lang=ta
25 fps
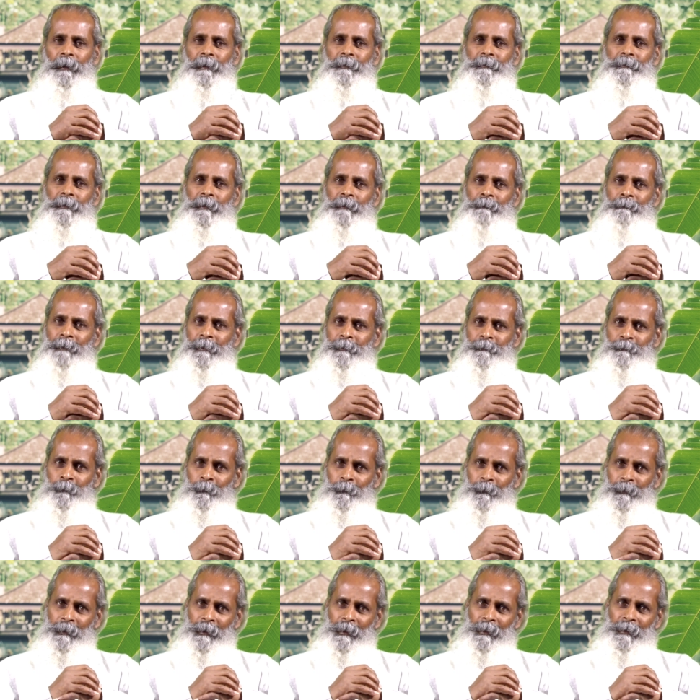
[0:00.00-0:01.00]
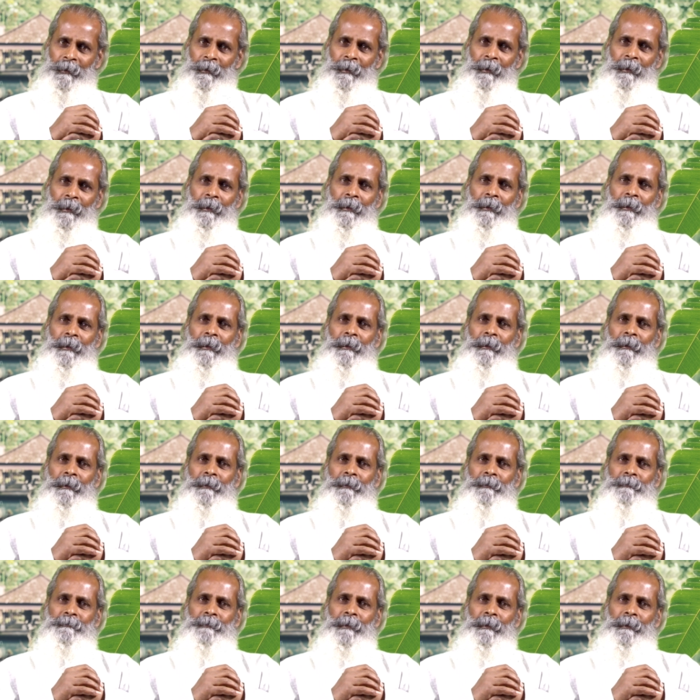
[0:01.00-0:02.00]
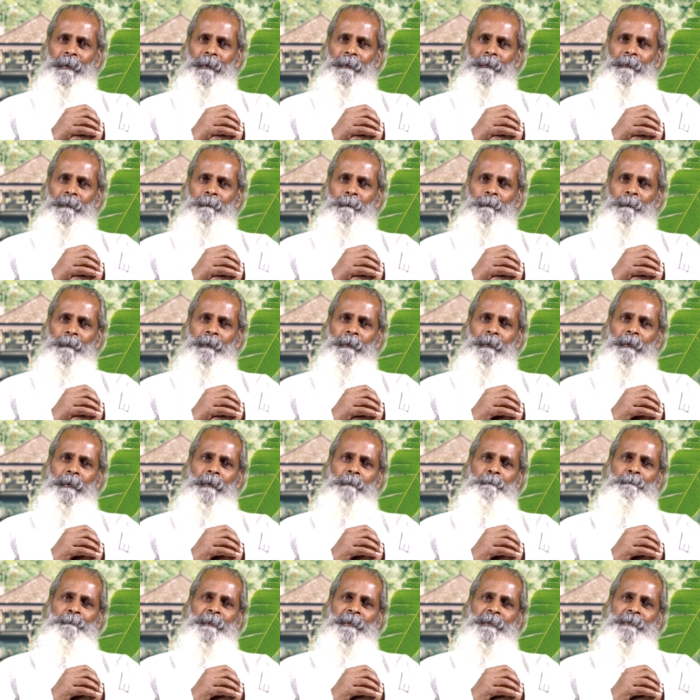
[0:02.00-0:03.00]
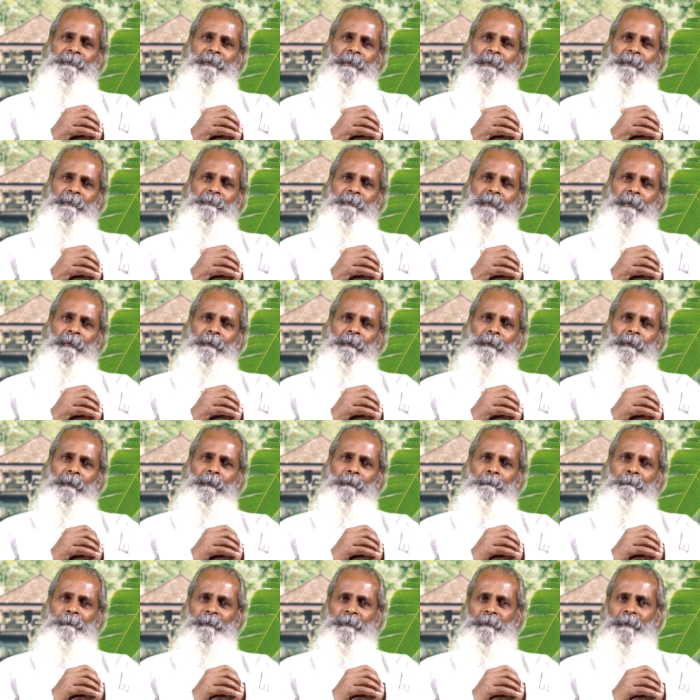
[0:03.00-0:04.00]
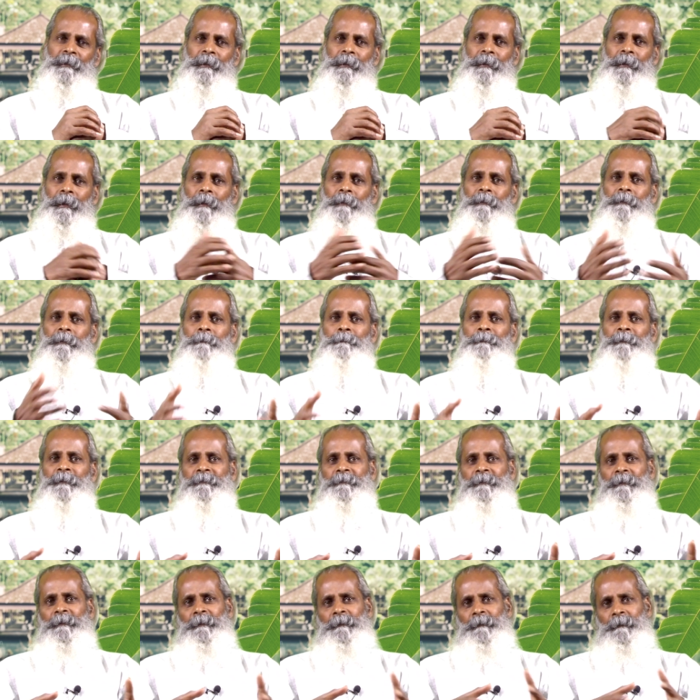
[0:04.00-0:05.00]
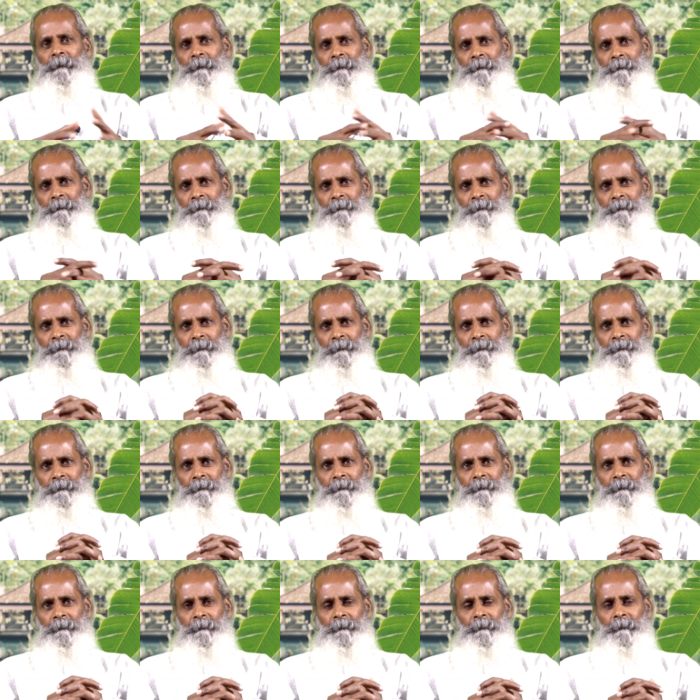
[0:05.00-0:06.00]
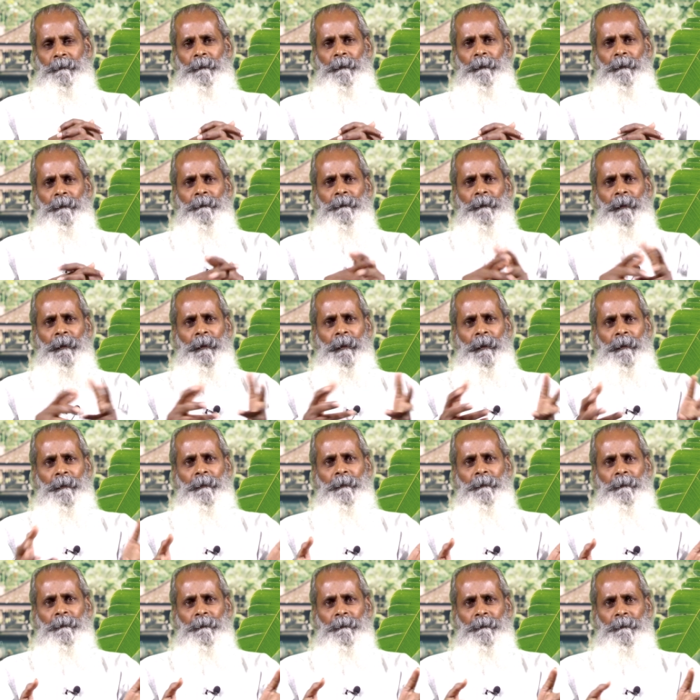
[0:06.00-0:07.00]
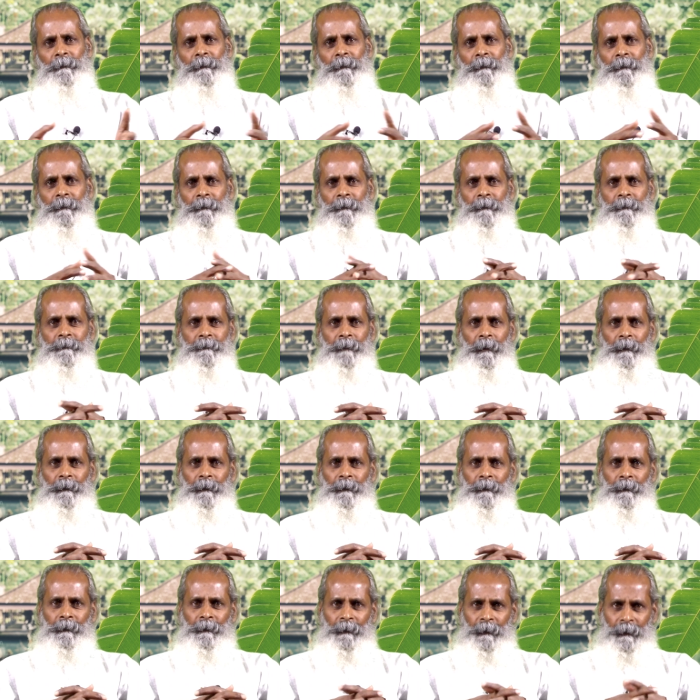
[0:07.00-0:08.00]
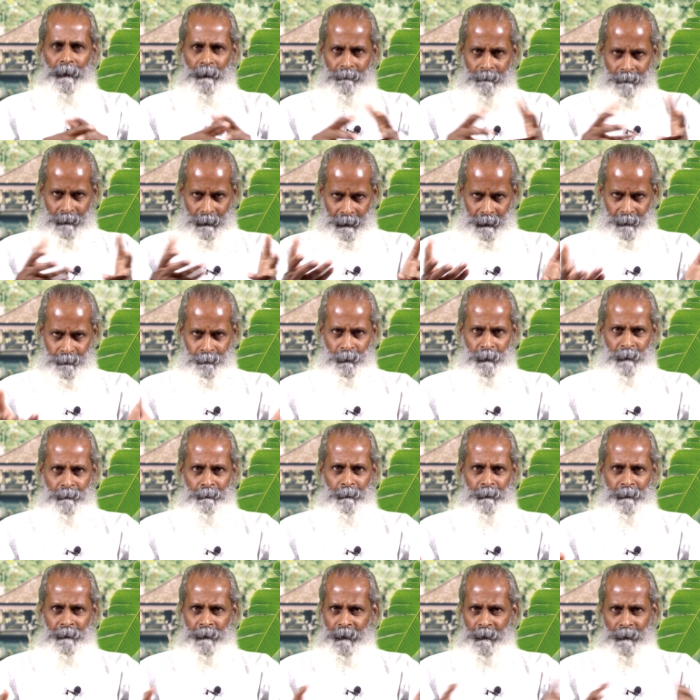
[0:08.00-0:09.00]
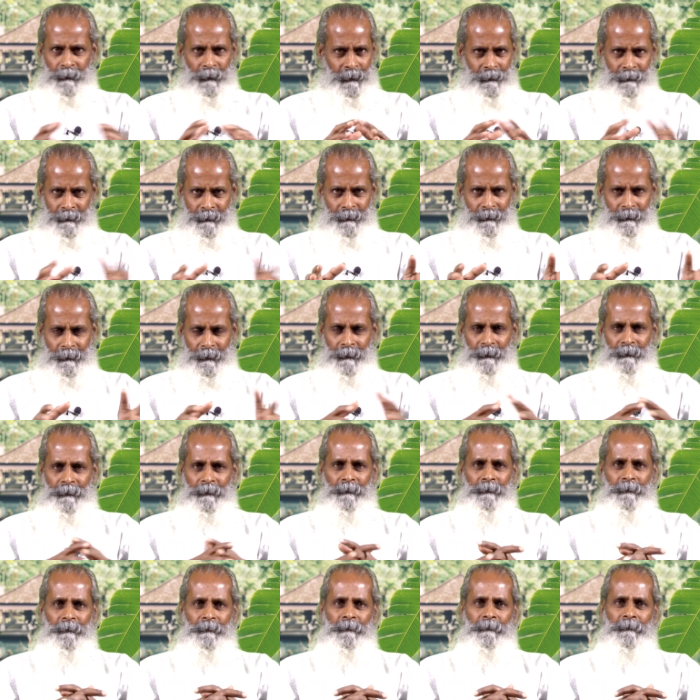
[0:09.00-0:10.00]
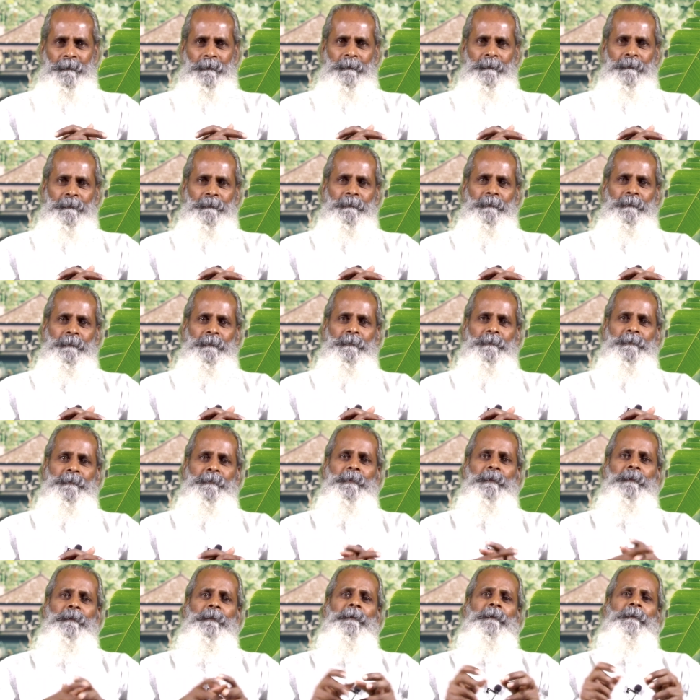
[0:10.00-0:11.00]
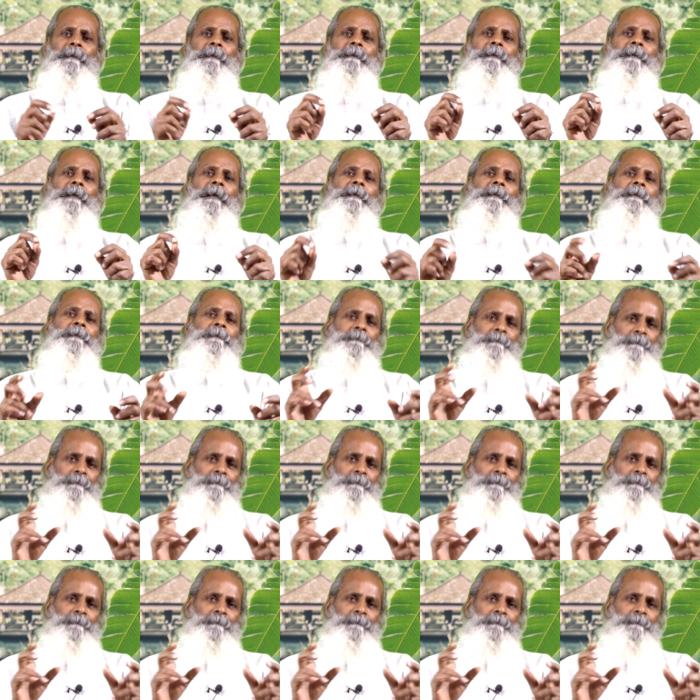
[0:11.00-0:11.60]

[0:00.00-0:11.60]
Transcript: சில பேர் சொல்கிறாங்க சார் எனக்கு ஒரே பிரச்சனை சார் என்ன பிரச்சனைனா கல் பிரச்சனைங்கிறான் என்ன கல் தலையில் யாரோ கல்லை தூக்கி போட்டாங்களா இல்லை சிறு கல்